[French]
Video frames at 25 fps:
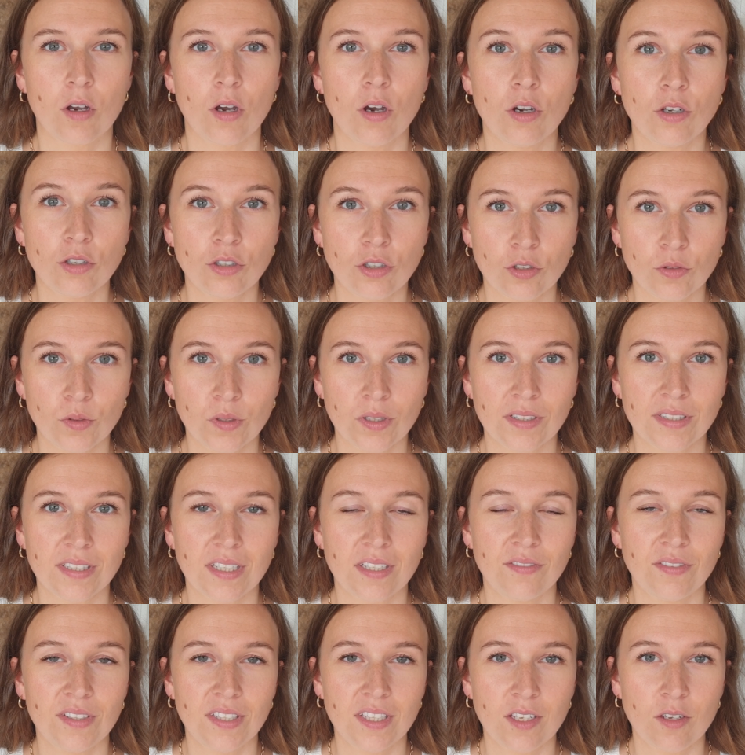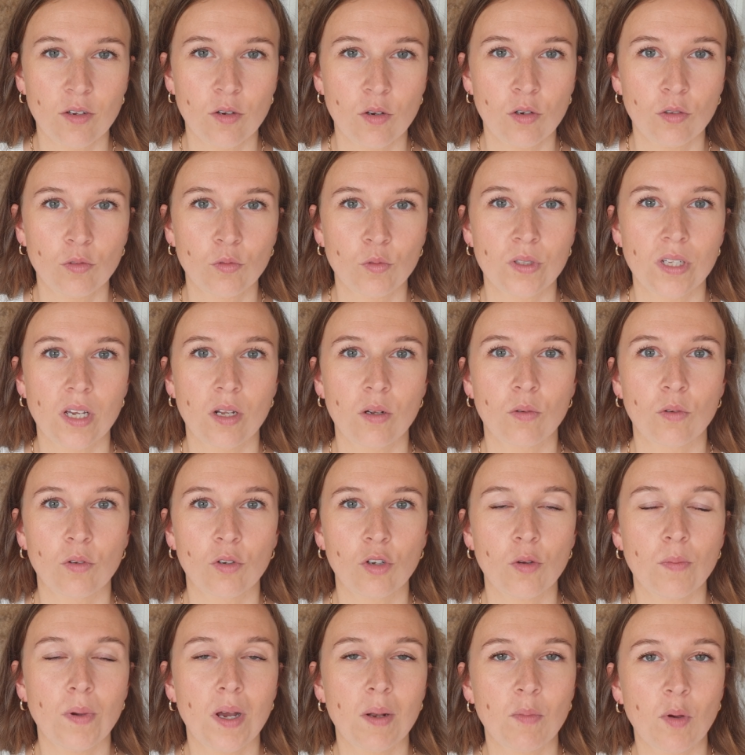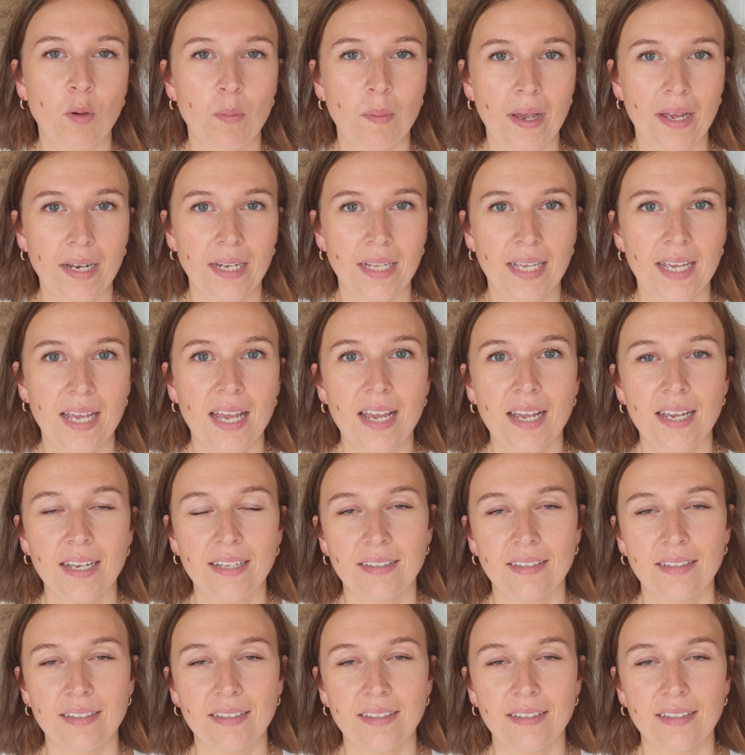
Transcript: Aujourd'hui dans cette vidéo, nous allons globalement parler